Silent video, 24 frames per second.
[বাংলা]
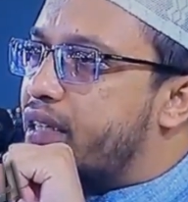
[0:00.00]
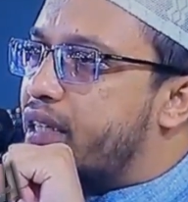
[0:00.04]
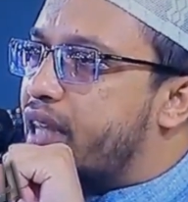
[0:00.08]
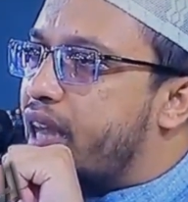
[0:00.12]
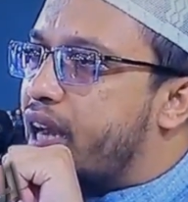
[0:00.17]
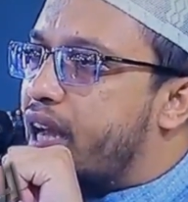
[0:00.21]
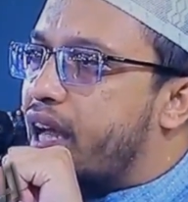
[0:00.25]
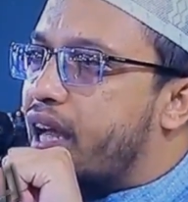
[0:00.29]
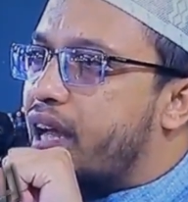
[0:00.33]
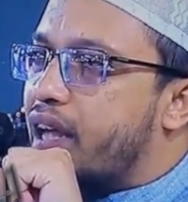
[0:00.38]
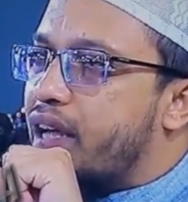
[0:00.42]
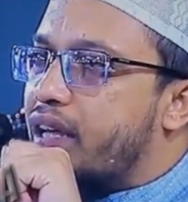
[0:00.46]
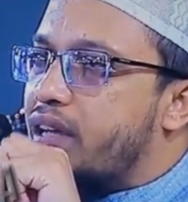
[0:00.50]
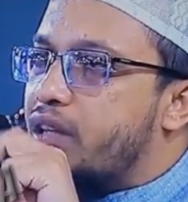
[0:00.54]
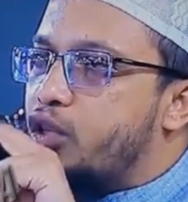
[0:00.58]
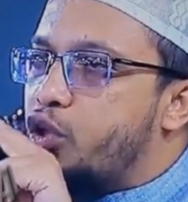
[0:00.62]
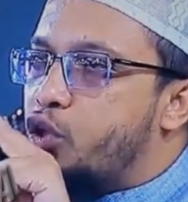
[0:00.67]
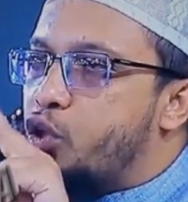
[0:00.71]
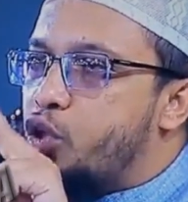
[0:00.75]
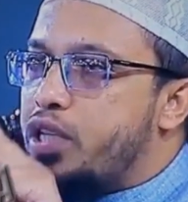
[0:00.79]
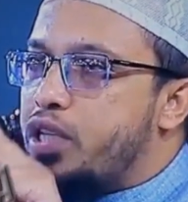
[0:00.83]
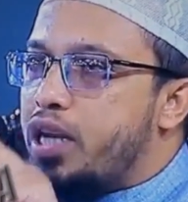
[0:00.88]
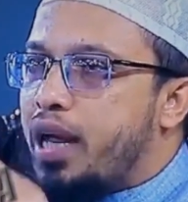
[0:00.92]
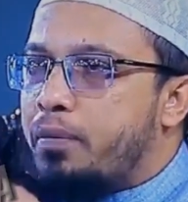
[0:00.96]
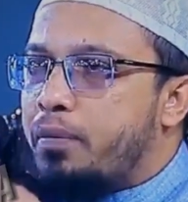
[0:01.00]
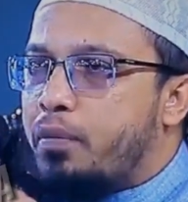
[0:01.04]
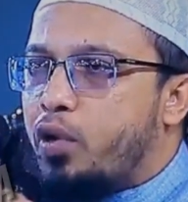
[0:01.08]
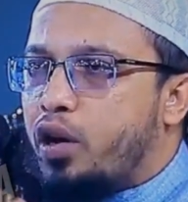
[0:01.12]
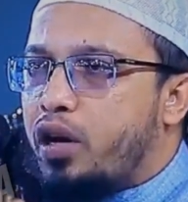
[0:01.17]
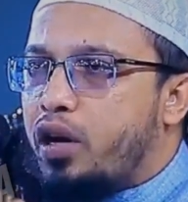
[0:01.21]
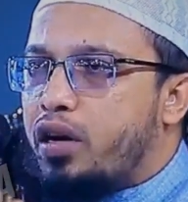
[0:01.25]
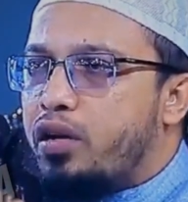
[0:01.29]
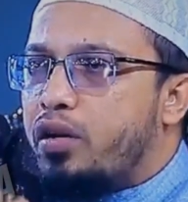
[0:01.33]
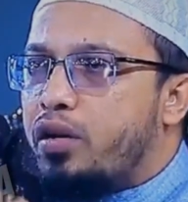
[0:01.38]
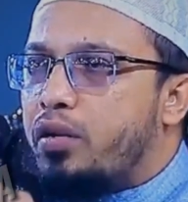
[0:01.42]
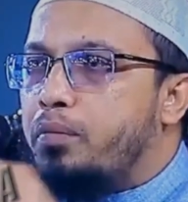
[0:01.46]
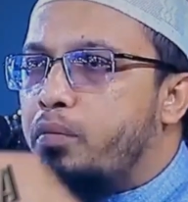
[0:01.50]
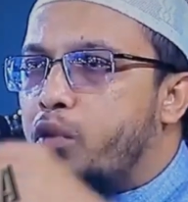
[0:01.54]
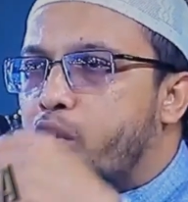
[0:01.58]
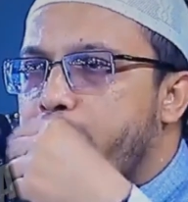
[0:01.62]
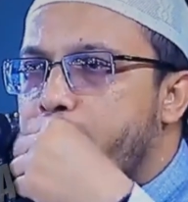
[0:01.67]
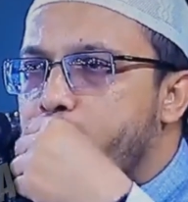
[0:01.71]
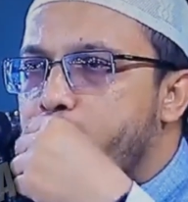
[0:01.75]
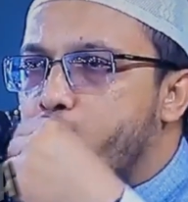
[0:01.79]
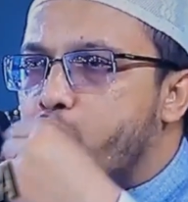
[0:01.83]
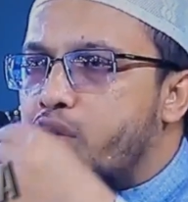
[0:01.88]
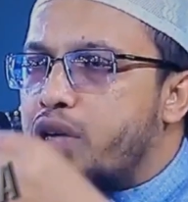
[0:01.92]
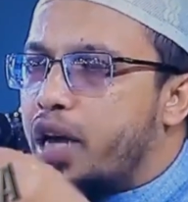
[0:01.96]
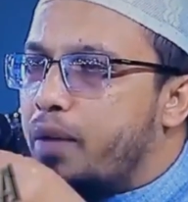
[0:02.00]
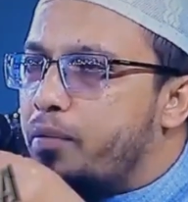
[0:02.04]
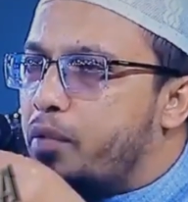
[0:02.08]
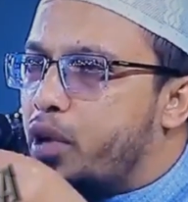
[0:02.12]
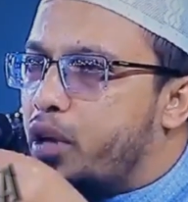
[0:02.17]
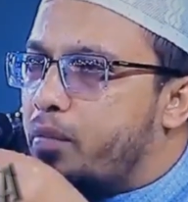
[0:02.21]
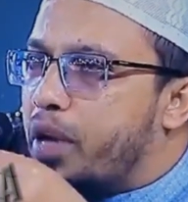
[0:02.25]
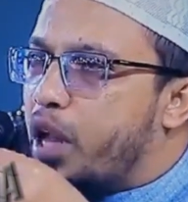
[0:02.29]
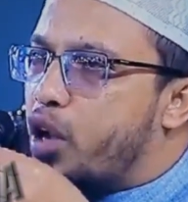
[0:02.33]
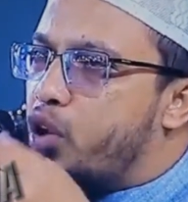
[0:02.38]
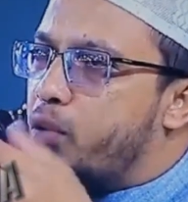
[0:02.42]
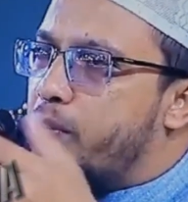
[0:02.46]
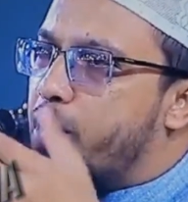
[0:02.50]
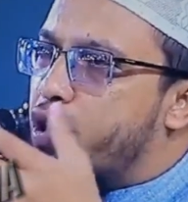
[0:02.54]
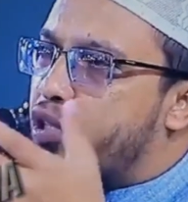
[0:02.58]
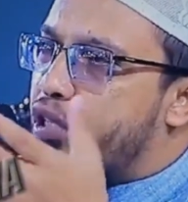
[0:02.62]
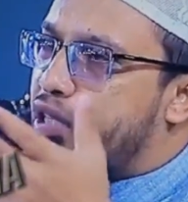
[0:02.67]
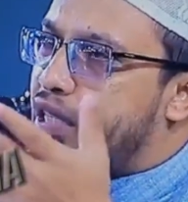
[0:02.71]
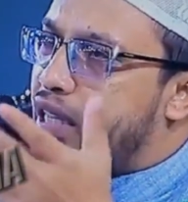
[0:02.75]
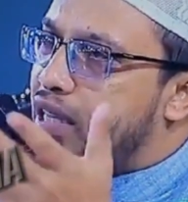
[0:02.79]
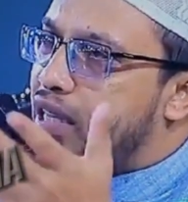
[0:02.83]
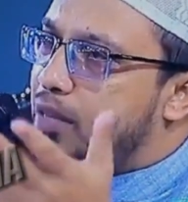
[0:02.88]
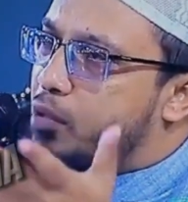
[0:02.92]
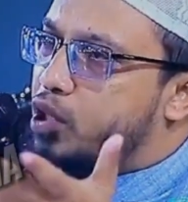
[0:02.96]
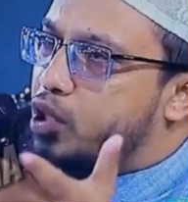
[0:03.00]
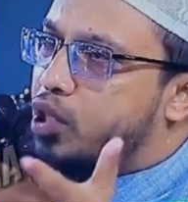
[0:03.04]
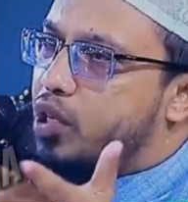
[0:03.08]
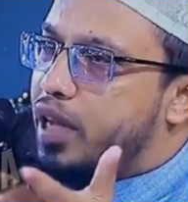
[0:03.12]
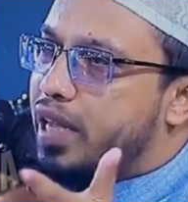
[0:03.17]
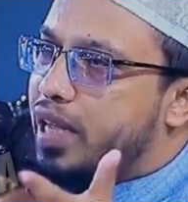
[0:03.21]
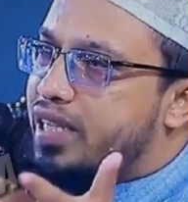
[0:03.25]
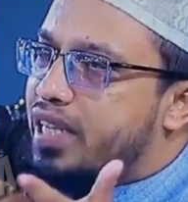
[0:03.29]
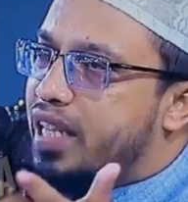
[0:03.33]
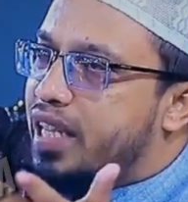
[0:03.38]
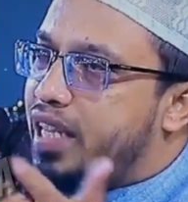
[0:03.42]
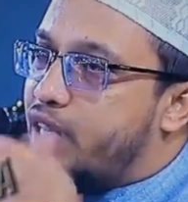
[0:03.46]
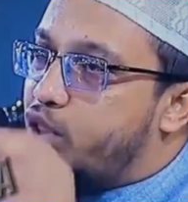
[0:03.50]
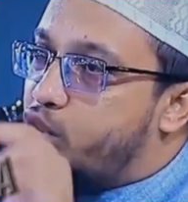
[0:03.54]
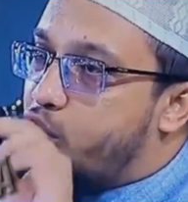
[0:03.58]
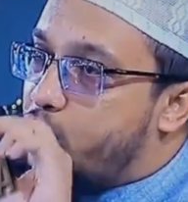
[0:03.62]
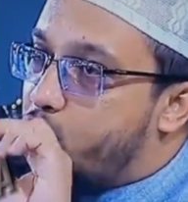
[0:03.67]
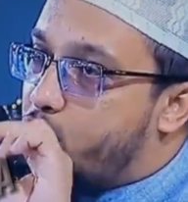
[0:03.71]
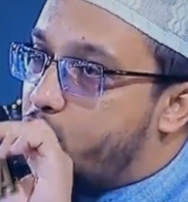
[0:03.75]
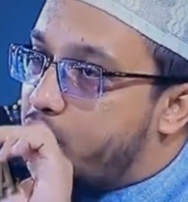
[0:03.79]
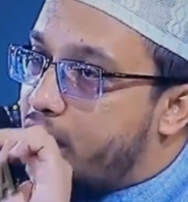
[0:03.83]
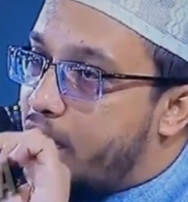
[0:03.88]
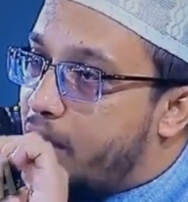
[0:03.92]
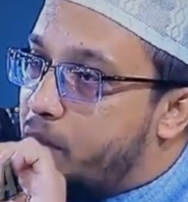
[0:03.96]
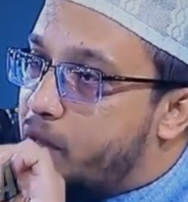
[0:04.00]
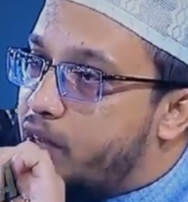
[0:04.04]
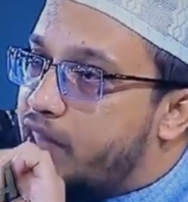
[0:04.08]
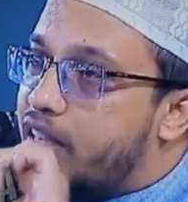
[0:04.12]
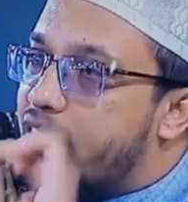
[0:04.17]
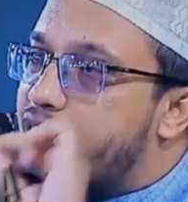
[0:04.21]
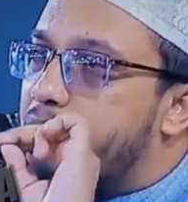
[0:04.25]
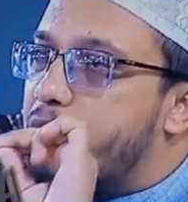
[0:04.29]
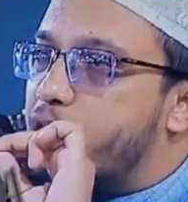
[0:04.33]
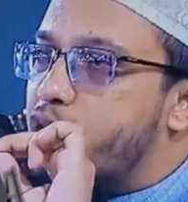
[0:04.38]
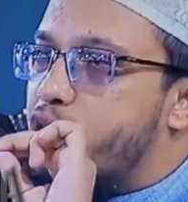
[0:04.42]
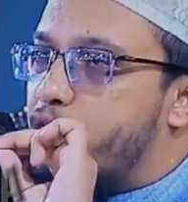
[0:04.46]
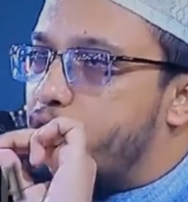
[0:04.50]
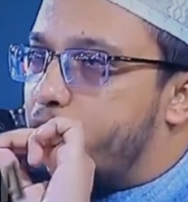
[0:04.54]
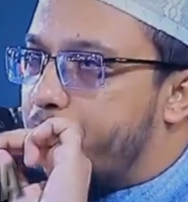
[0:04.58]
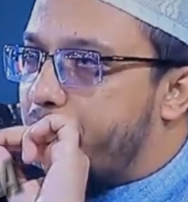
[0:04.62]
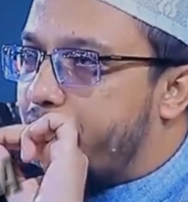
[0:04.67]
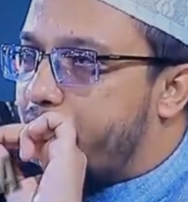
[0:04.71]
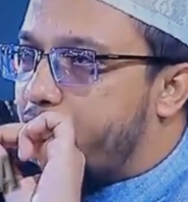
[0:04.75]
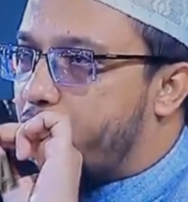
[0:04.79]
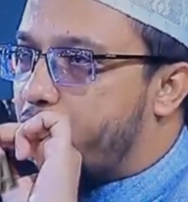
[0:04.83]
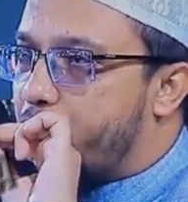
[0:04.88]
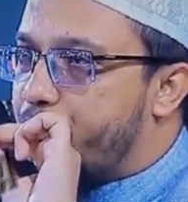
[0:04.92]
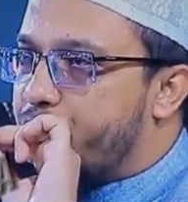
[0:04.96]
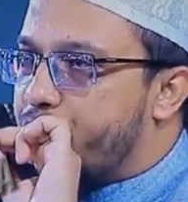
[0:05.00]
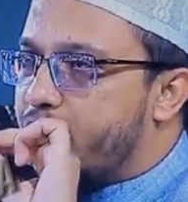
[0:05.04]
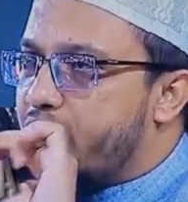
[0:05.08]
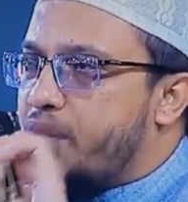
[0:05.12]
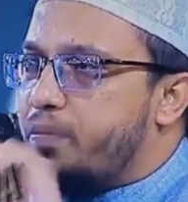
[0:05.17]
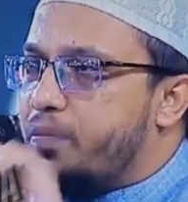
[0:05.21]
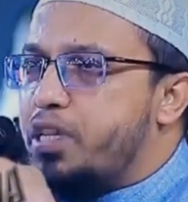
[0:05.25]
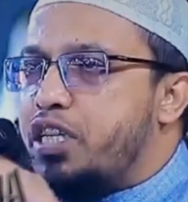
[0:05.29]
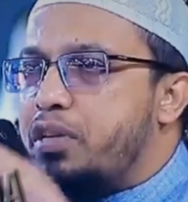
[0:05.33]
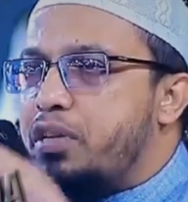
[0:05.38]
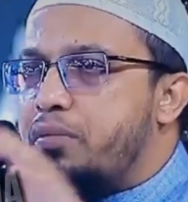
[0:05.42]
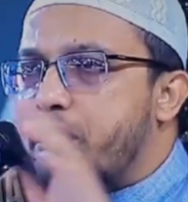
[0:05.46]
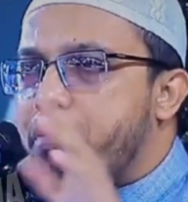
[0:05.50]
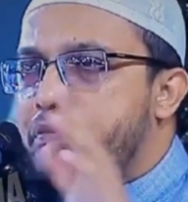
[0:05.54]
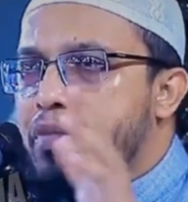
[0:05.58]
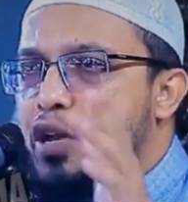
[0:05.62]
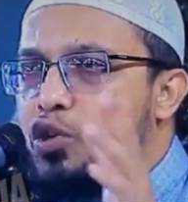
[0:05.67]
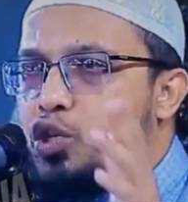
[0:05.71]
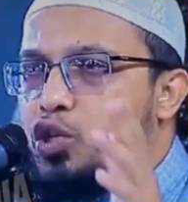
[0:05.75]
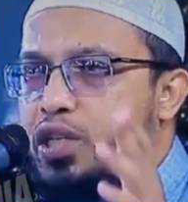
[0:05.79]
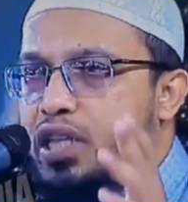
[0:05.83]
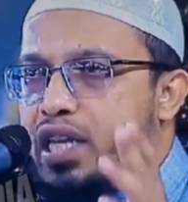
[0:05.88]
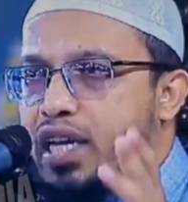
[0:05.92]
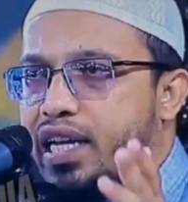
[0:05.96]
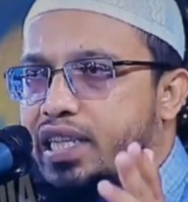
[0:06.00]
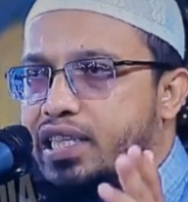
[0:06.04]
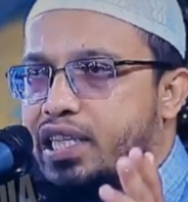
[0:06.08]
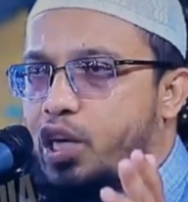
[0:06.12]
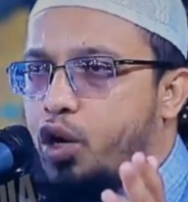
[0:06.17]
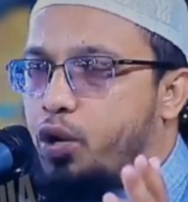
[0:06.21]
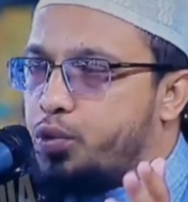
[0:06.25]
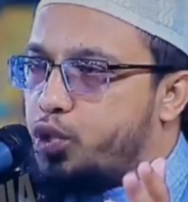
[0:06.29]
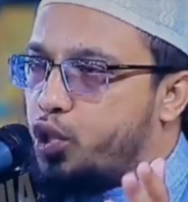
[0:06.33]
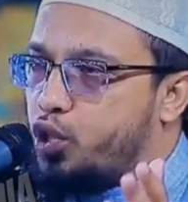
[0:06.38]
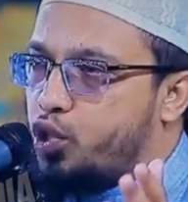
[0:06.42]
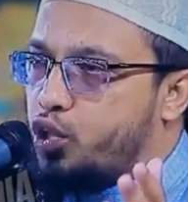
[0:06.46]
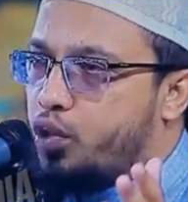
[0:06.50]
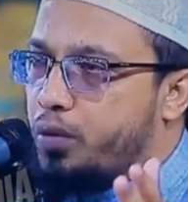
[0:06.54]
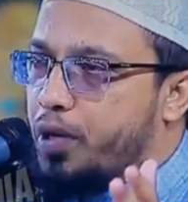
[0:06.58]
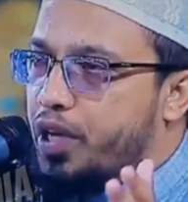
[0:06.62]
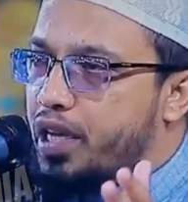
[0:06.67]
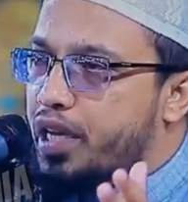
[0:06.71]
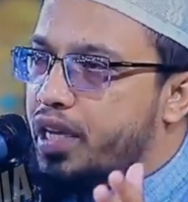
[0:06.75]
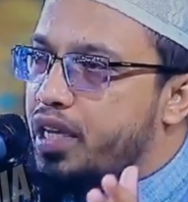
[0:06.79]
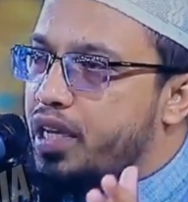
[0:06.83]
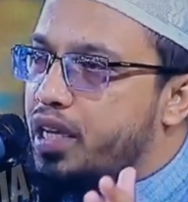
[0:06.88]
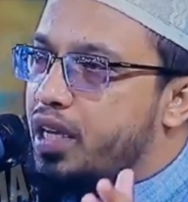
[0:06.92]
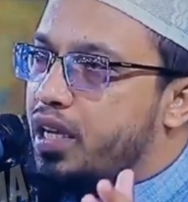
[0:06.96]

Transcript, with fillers: তারা দুইটা আমল মুখে দুইটা আমল ভালো মন্দ তাদের মধ্যেও আছে কিন্তু এই দুইটা আমল তাদের মধ্যে খুব ভালো বেশিরভাগ মানুষই দেখা যায় অবসর সময়